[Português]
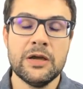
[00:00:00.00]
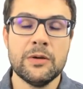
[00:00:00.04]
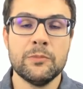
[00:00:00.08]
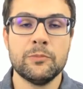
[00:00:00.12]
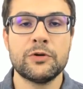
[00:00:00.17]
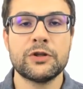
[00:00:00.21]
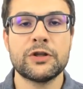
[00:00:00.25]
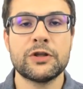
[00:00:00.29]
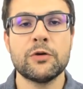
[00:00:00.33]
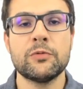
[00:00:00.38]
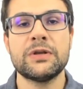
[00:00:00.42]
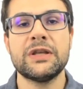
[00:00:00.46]

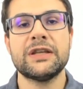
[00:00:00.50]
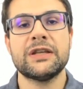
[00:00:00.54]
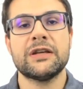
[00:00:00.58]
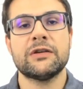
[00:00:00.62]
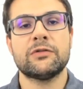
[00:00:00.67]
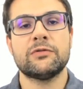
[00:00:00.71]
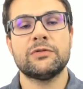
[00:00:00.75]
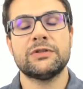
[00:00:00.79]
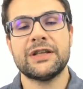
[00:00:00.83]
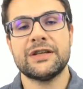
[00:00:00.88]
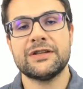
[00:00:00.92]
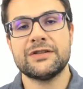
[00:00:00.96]
Porque o que, que
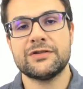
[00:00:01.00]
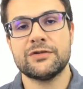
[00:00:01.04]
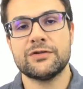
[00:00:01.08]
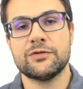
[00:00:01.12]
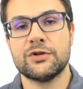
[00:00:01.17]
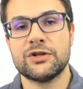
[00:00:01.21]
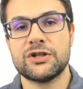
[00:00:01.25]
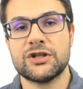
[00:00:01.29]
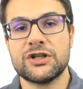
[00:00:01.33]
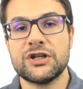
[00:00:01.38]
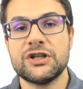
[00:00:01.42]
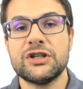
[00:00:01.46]
acontece
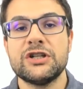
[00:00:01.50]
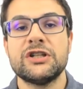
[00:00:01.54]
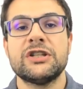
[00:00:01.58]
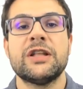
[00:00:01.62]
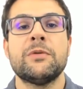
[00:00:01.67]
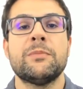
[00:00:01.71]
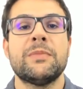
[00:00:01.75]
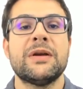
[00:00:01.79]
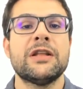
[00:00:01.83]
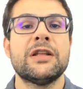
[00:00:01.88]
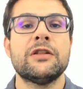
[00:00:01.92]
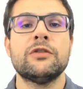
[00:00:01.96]
hoje? A gente
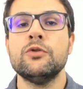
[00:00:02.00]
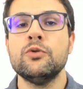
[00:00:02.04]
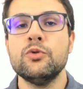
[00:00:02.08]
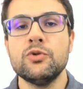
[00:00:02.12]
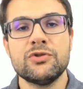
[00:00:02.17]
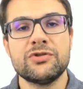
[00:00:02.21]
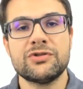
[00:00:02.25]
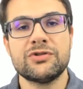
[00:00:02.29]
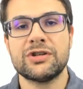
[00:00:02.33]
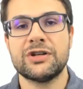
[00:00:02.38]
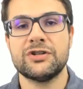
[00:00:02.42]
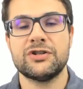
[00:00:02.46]
tem uma
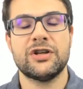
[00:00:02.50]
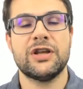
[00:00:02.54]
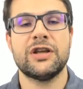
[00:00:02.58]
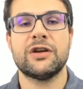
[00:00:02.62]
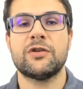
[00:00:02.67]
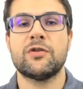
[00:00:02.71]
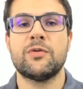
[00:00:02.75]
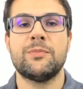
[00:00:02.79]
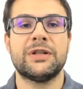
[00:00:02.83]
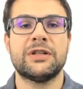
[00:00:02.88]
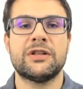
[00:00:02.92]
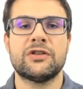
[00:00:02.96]
indústria de
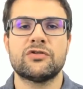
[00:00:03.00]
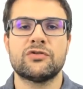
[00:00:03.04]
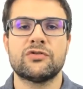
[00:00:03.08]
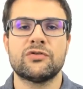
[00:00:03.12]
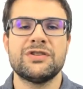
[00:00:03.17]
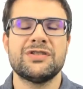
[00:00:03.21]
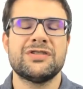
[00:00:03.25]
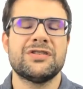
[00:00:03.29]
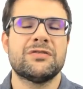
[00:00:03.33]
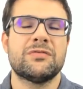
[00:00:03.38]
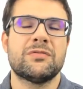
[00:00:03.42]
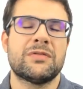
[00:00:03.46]

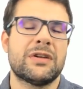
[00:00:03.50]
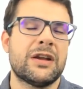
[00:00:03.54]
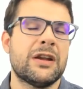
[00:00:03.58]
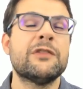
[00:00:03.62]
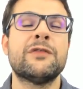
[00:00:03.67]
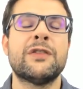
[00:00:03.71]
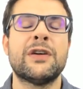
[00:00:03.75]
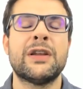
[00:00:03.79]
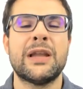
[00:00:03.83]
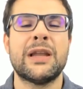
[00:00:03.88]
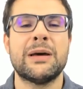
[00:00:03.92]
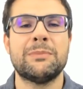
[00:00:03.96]
recomendações, e eu não quero
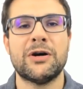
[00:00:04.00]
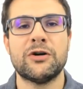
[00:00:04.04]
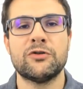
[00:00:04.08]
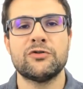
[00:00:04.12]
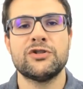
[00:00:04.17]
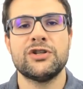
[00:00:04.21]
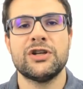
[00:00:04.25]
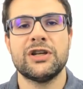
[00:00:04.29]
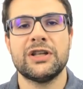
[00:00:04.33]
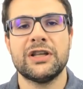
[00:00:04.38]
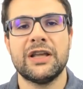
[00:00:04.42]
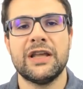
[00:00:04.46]
falar mal
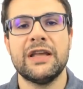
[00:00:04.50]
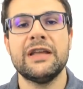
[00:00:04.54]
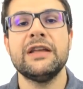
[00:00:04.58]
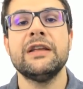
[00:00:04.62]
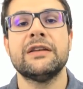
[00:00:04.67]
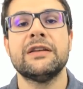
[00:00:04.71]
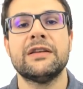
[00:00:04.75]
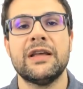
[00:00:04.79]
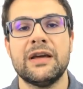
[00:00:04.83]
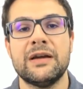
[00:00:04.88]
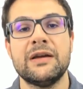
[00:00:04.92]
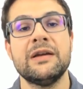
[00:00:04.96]
de
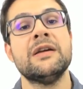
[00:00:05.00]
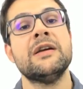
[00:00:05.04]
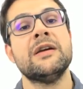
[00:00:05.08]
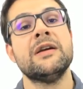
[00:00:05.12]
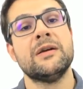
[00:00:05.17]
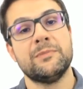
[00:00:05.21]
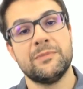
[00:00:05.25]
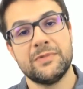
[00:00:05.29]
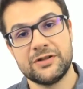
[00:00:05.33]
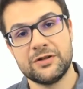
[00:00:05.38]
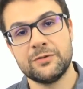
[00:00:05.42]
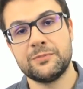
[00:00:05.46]
ninguém, né,
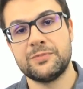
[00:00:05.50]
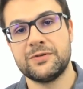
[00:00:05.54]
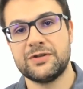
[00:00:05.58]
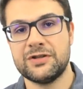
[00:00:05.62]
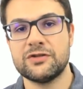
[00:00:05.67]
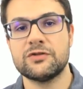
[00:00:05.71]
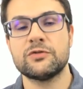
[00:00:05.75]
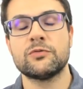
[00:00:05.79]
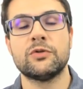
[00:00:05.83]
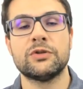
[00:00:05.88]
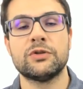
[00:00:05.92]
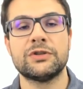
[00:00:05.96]
mas eu
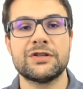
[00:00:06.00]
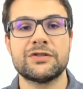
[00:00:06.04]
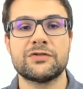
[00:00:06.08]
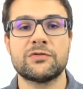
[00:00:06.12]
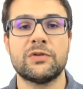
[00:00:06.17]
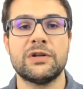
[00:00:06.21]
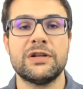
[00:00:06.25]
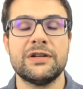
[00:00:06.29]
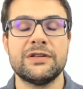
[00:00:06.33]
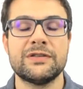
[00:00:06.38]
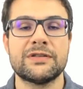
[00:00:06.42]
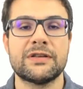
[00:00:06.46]
preciso
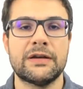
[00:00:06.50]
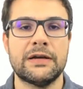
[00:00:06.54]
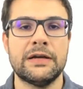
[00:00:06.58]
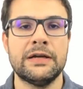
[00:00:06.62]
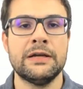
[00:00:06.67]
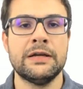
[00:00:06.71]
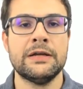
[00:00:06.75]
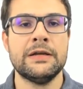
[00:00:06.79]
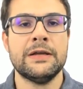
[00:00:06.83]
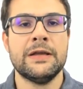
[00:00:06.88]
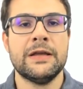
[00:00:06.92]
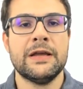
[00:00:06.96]
contextualizar.
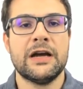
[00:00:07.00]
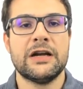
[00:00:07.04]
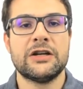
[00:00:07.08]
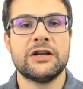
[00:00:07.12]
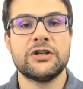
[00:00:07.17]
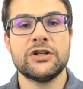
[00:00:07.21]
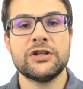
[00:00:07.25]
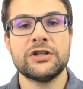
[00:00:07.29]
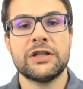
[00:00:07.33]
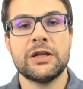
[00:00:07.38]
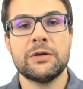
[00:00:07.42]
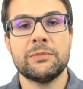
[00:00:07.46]
A
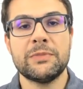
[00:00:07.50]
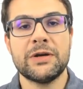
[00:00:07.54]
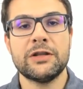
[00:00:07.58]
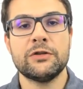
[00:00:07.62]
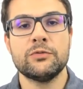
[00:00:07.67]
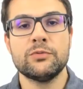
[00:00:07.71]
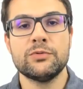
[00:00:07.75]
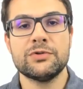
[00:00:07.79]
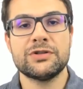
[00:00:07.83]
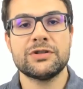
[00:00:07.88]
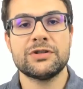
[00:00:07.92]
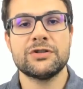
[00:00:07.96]
gente tem uma
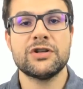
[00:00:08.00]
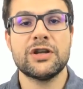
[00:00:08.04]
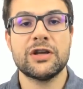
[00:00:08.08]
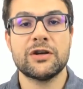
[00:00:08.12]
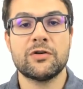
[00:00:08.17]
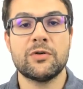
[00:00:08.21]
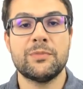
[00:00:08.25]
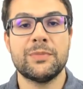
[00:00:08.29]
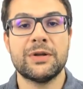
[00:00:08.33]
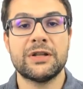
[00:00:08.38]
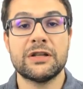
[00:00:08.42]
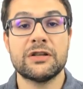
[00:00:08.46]
indústria de
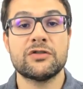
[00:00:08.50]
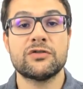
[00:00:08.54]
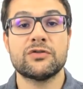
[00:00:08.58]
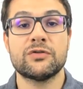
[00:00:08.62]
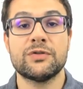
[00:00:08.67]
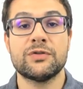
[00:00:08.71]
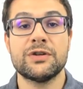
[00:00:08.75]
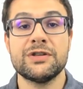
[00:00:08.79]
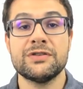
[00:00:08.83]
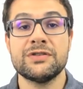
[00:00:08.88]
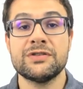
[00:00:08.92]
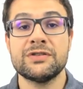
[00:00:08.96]

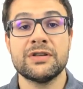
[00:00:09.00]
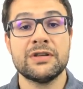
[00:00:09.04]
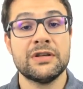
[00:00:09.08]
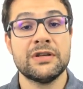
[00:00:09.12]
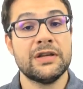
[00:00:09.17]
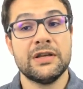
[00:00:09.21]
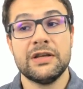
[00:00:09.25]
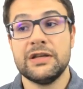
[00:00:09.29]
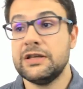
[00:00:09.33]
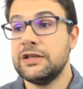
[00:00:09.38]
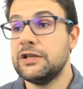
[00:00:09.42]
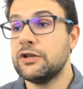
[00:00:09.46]
recomendações
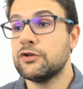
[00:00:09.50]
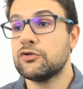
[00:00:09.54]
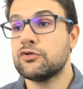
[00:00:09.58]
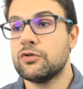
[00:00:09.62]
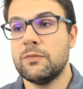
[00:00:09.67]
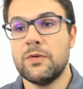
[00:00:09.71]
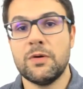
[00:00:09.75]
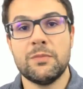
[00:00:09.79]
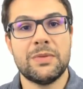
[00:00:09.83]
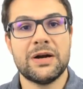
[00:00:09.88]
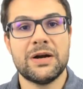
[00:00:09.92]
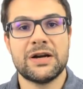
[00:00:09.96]
e eu sou
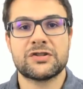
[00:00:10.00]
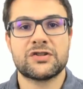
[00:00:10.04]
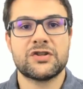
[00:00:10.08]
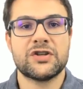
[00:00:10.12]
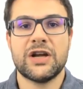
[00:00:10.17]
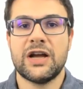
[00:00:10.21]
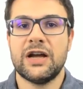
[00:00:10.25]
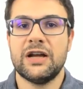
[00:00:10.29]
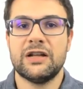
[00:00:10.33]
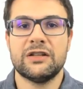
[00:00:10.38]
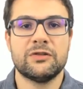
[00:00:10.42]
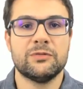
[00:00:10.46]

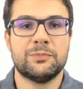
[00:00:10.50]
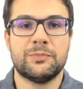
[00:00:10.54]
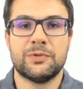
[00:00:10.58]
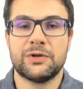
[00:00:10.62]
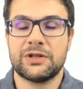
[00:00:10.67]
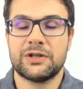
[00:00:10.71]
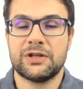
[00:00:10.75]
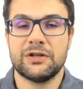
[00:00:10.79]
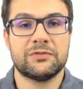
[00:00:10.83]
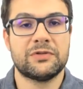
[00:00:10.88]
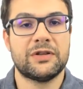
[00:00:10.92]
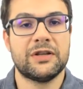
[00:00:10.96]
bombardeado,
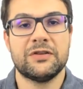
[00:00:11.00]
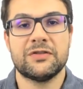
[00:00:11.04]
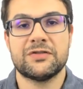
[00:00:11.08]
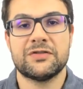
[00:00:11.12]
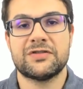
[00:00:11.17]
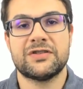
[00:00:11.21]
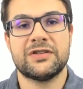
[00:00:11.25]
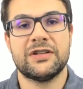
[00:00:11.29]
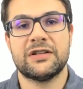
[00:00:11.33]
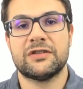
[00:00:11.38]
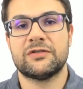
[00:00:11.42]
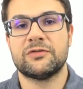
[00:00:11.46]
porque eu tenho
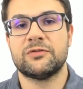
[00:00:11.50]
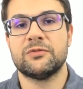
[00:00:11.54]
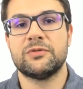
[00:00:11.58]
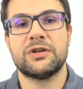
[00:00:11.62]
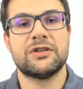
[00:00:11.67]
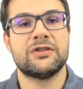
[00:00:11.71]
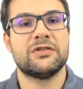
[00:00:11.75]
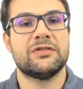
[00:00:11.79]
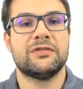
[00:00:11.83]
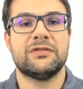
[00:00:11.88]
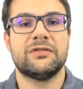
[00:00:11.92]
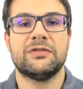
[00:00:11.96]

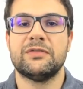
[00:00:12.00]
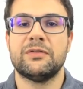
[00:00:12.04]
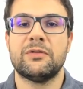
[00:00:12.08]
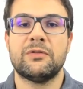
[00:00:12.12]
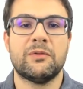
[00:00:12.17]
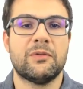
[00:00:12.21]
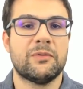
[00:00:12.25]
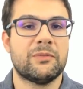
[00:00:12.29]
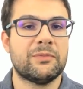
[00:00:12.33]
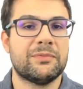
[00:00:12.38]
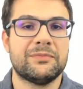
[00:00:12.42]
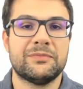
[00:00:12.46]
assinatura eh,
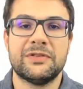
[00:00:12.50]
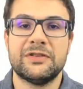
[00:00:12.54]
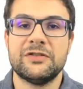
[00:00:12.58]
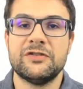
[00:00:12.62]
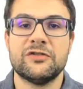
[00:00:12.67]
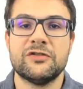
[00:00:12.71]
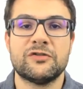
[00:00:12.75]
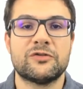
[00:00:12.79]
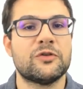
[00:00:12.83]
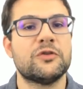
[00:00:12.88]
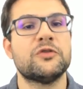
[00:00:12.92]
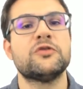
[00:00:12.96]

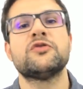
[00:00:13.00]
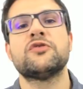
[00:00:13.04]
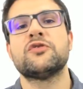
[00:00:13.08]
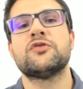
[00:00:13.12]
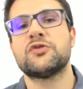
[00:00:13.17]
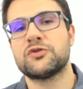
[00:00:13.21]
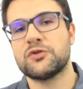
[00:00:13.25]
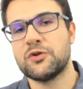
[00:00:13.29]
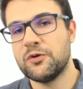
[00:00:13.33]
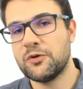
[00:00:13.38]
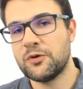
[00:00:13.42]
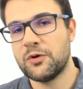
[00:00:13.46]
de todos
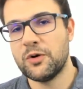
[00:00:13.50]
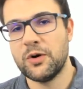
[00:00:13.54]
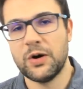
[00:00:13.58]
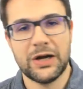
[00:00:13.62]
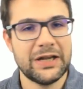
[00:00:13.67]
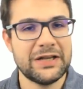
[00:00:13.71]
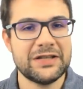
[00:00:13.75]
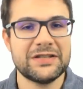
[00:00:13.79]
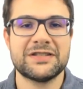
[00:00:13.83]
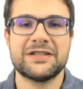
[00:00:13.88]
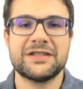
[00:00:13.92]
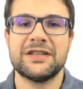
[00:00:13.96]
os
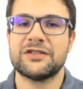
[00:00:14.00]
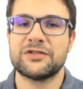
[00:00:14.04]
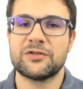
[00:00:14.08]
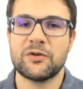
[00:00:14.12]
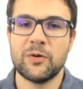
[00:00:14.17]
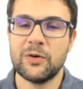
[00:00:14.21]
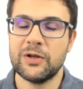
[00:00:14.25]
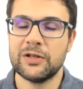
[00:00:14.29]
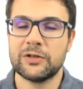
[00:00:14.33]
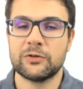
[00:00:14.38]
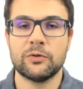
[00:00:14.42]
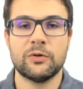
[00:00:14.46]
concorrentes das
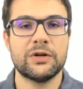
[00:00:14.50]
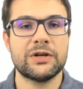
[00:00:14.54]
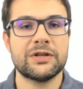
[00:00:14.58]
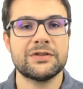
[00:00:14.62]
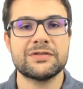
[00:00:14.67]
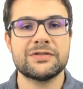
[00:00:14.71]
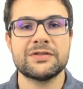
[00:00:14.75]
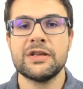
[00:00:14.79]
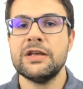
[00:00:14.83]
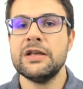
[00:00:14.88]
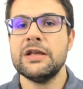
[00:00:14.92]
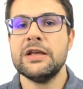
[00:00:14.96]

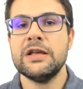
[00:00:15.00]
corretoras,